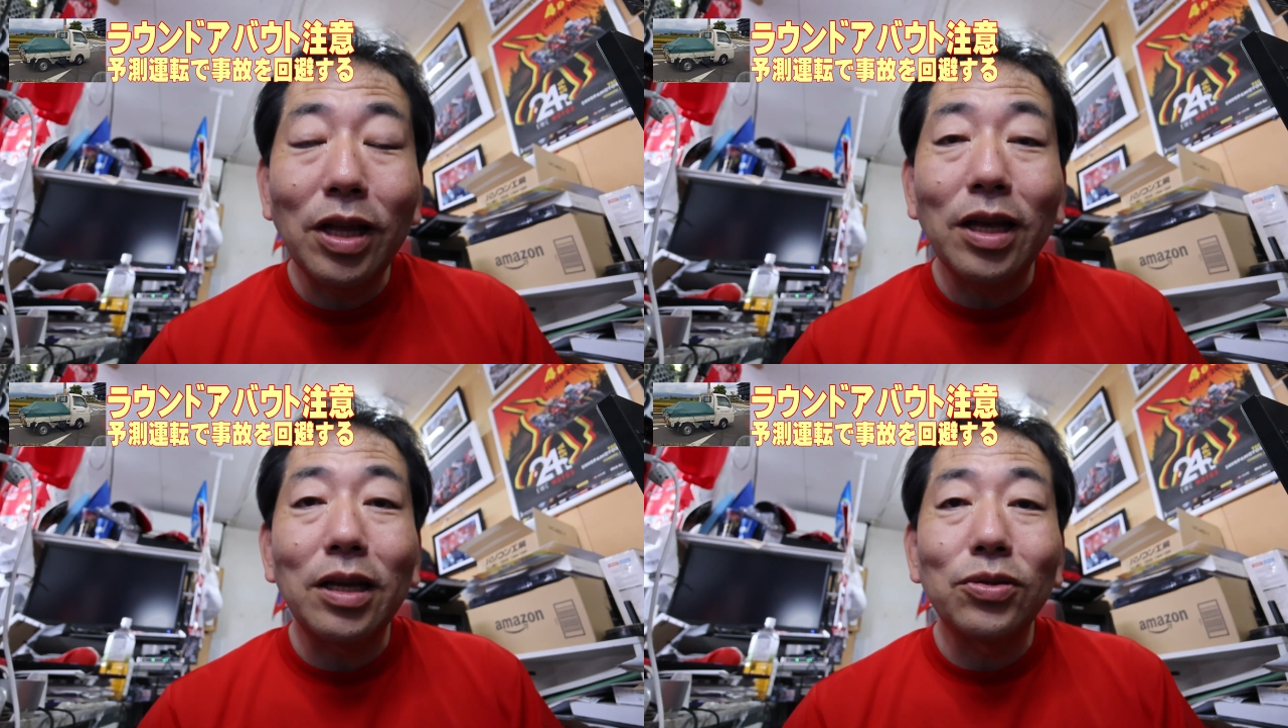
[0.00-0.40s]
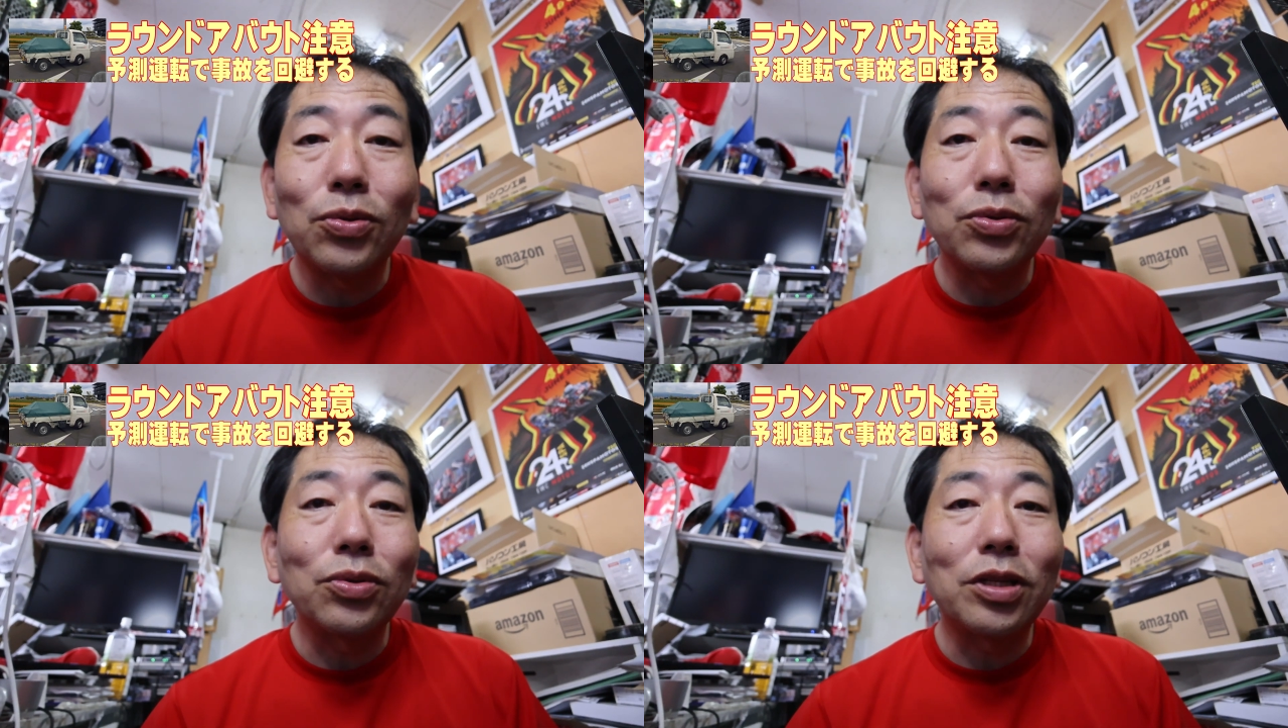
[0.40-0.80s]
で
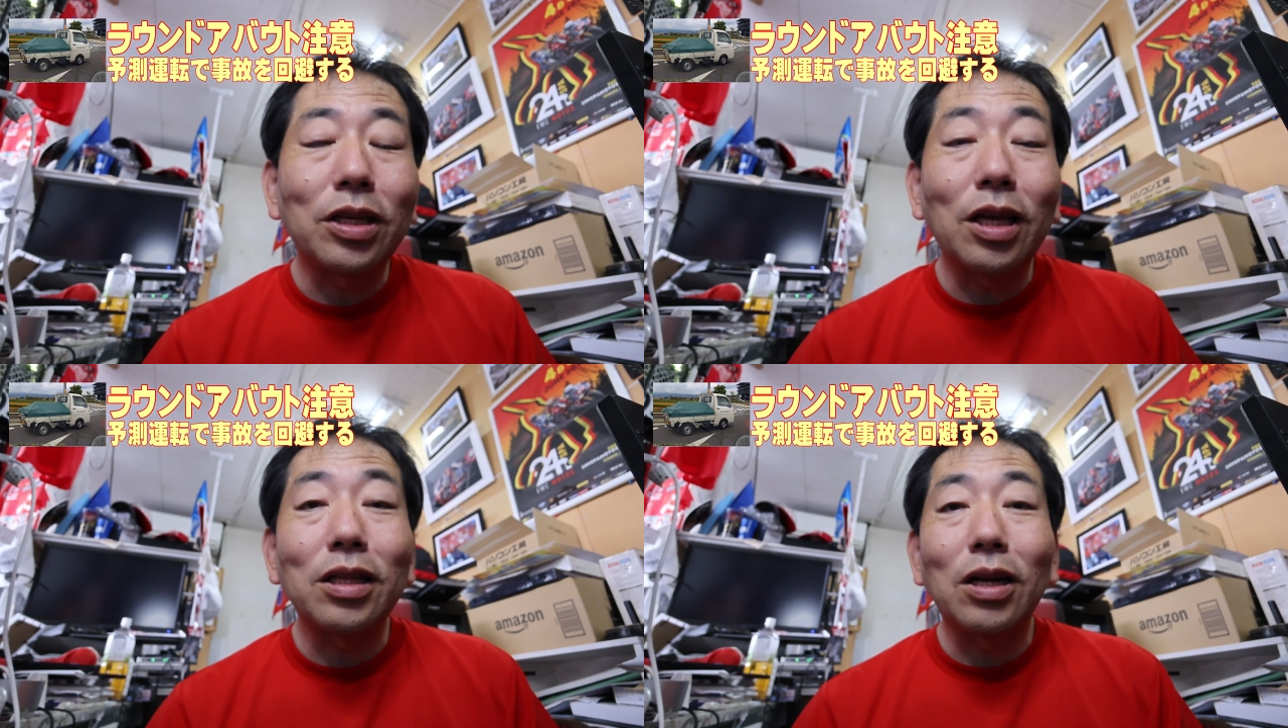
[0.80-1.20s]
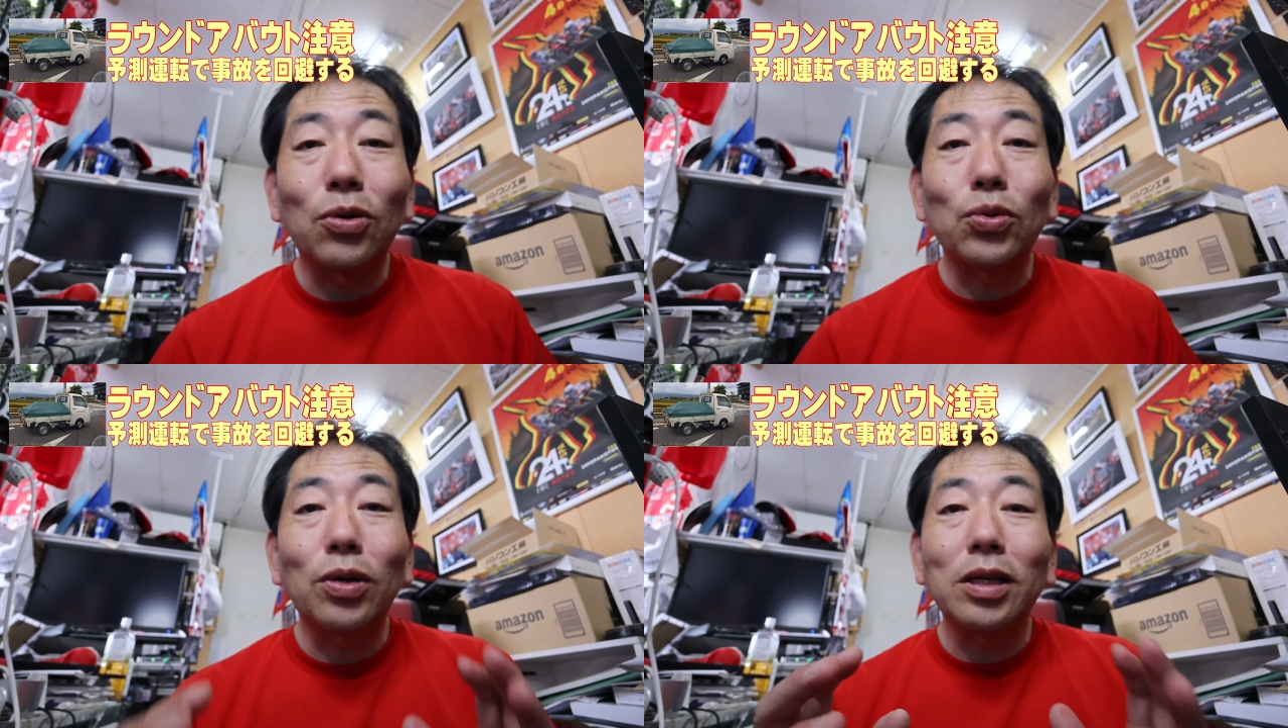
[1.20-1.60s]
そういう危険な
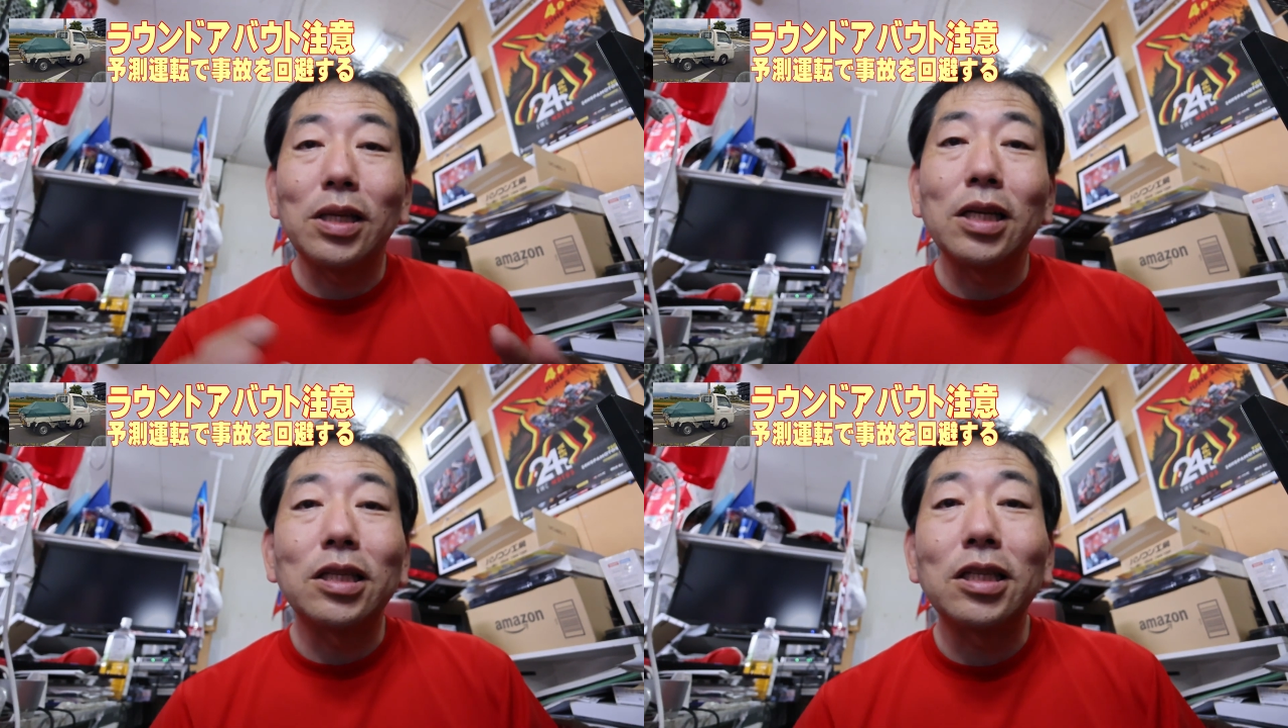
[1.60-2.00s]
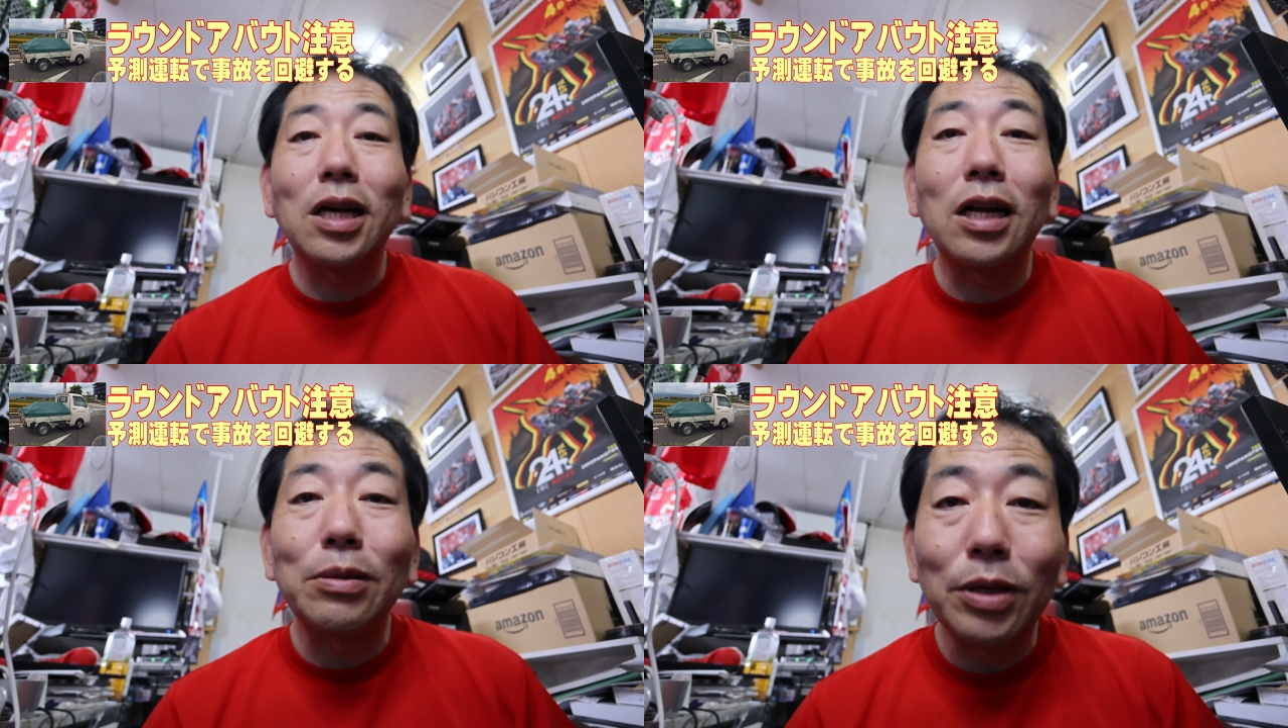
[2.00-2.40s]
ことが最近
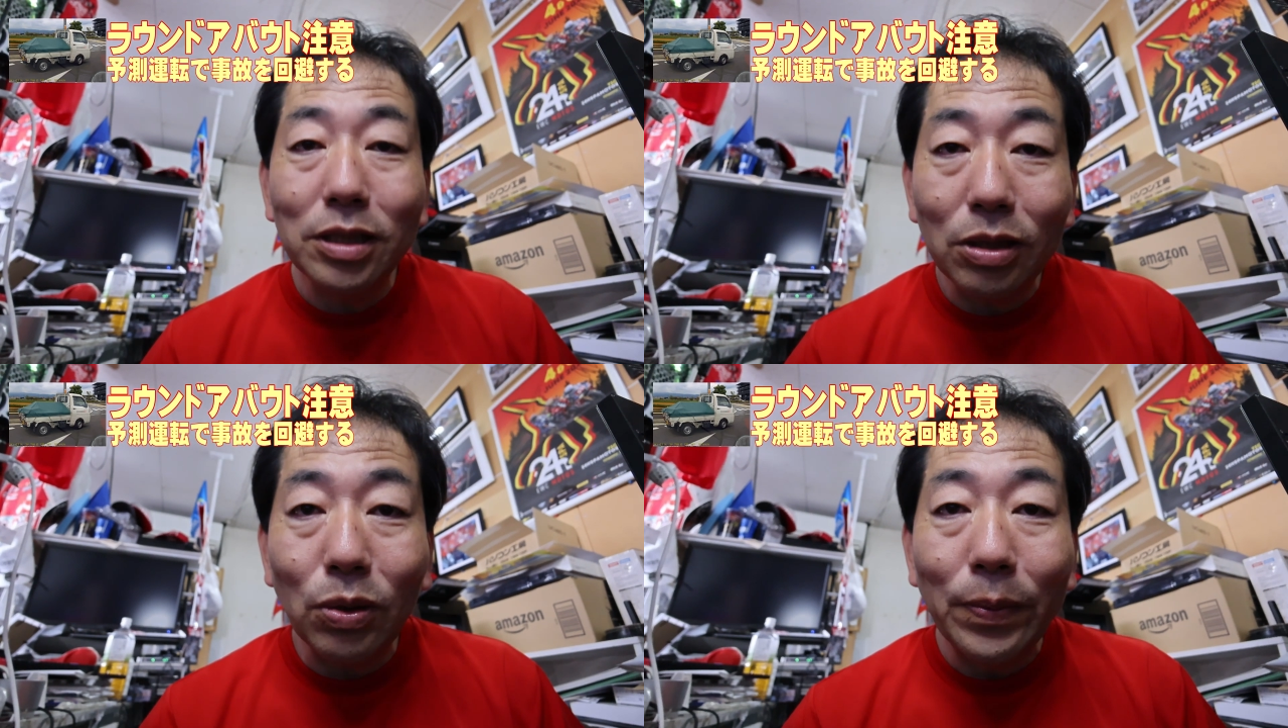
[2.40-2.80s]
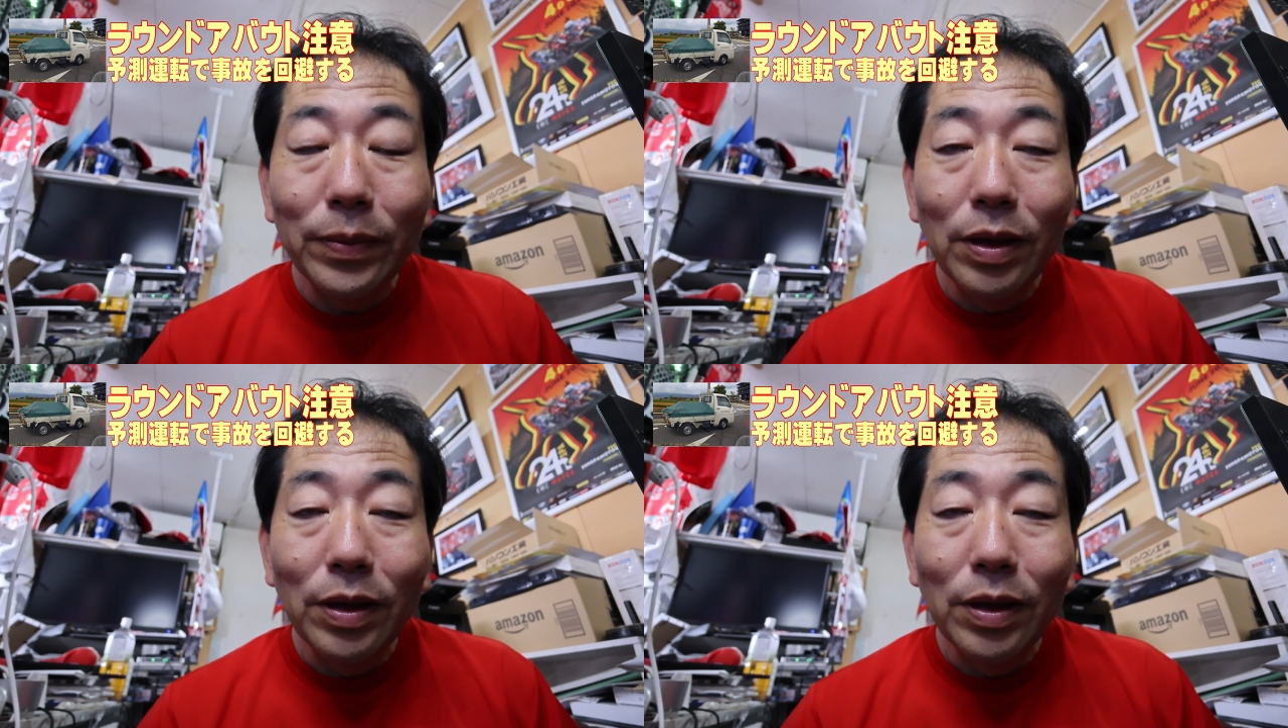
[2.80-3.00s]
ありましたと